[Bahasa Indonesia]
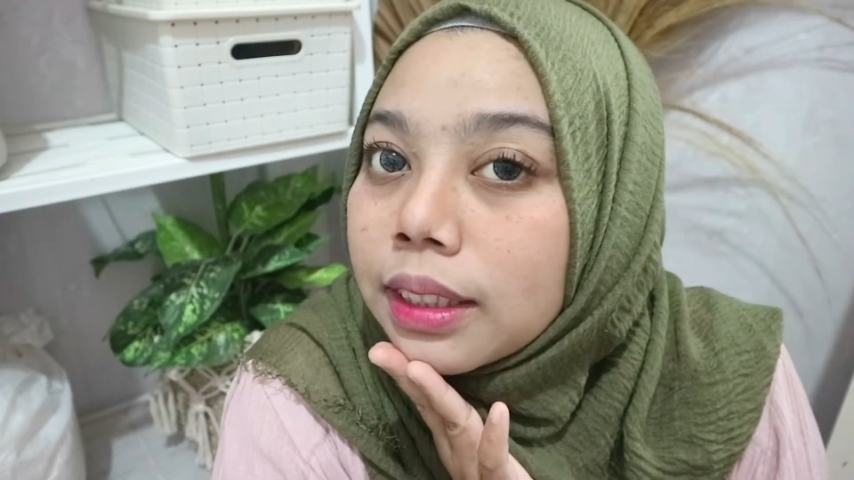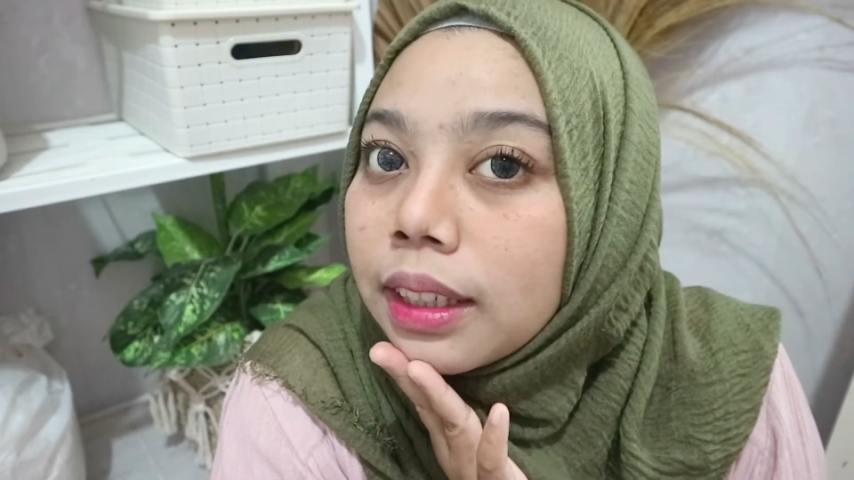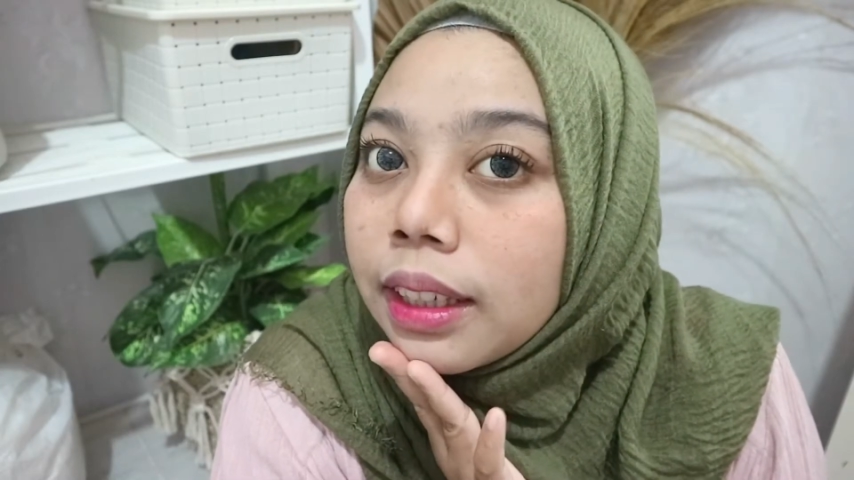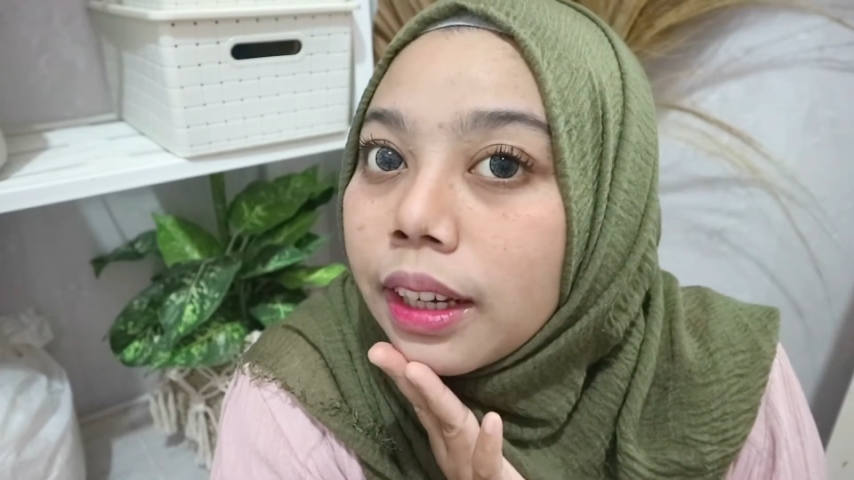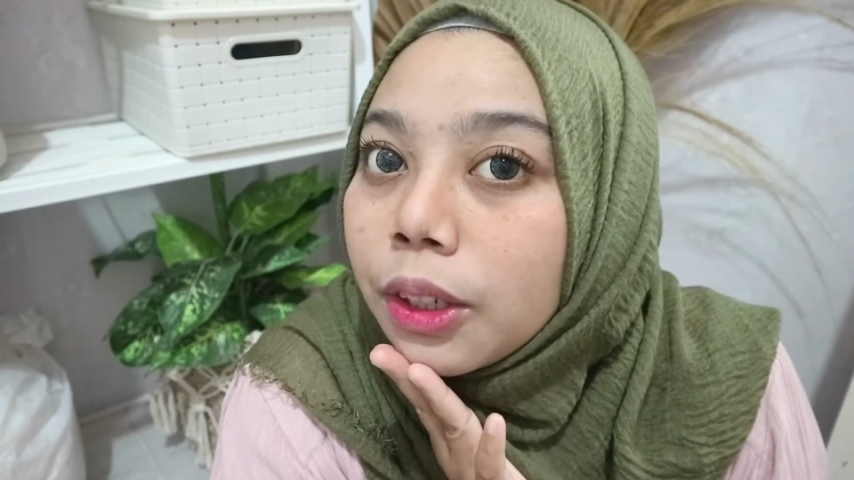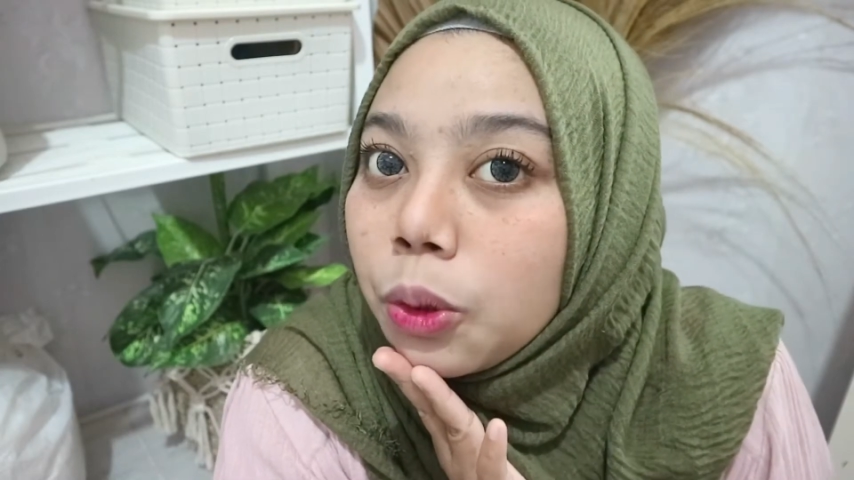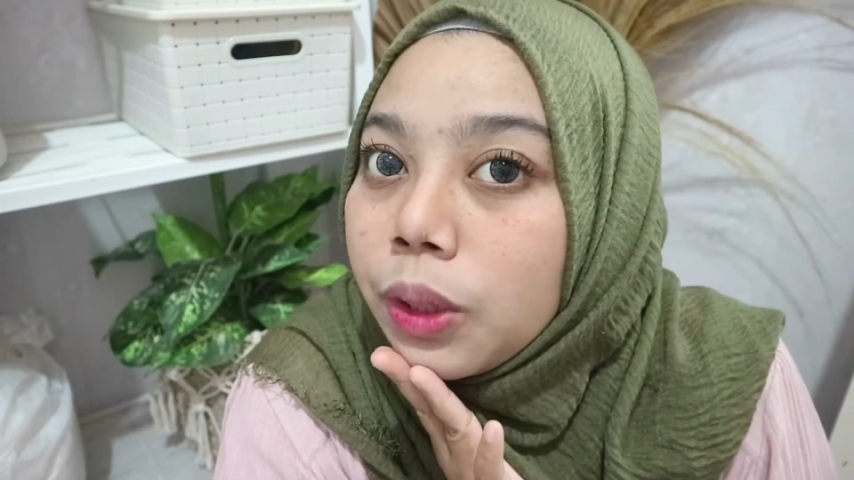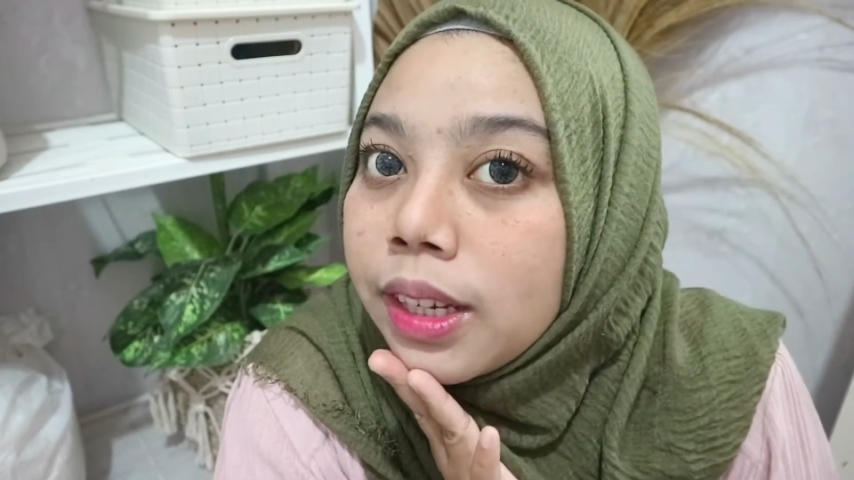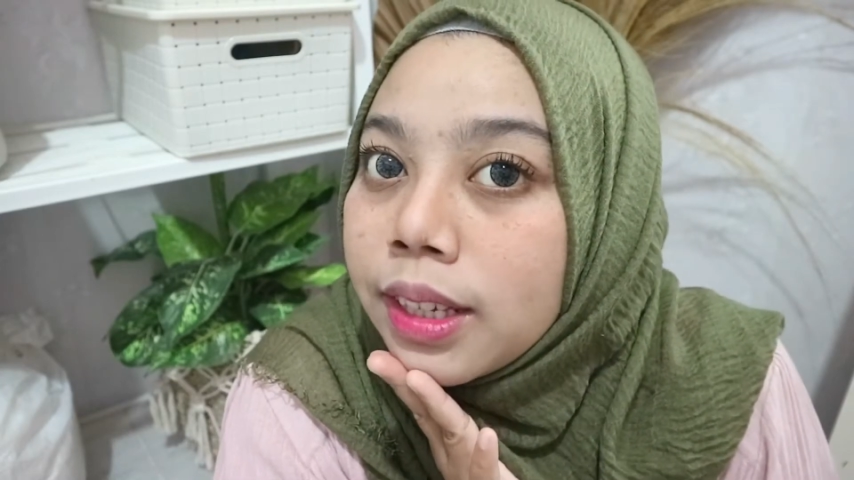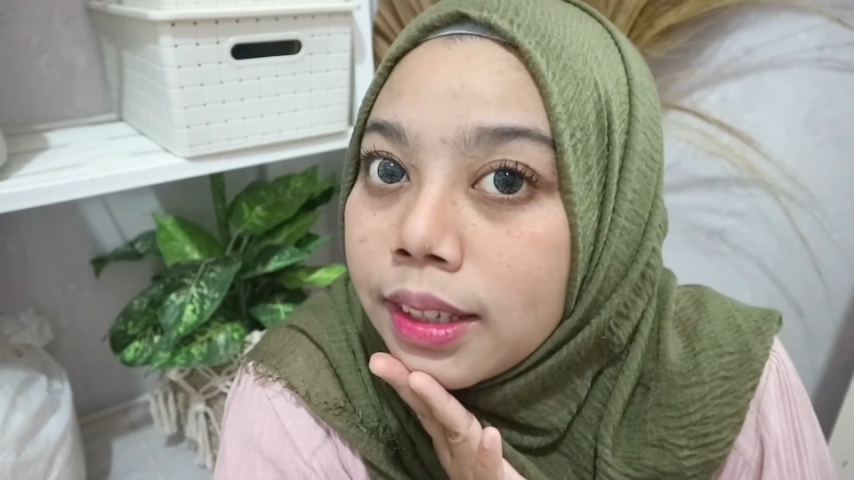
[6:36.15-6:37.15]
skincare
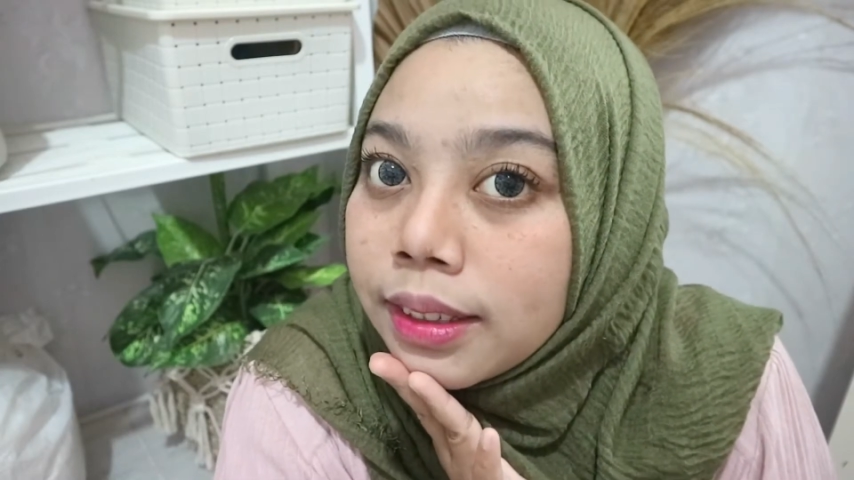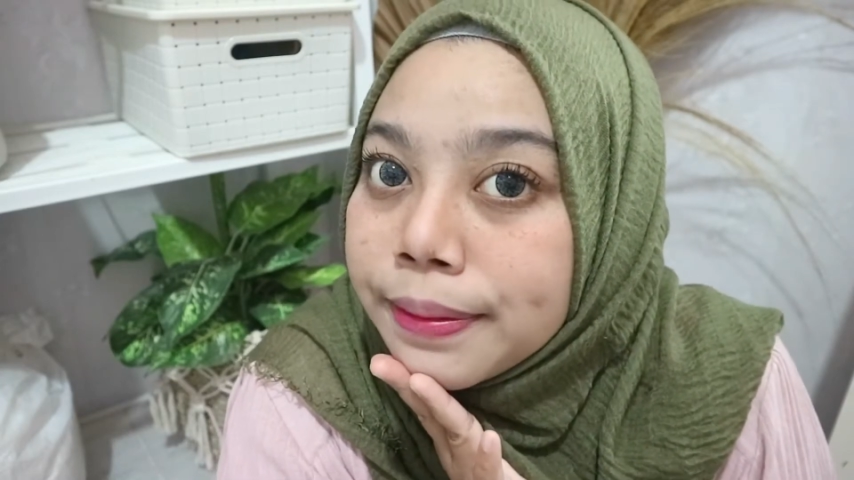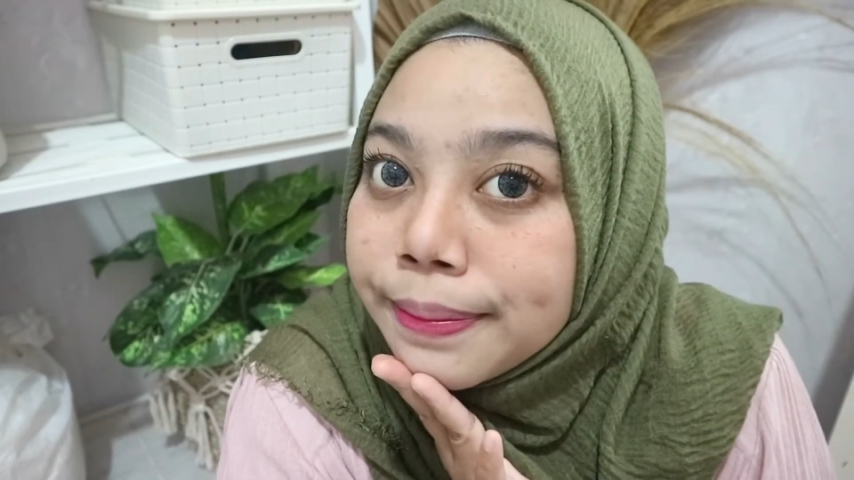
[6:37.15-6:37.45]
juga ini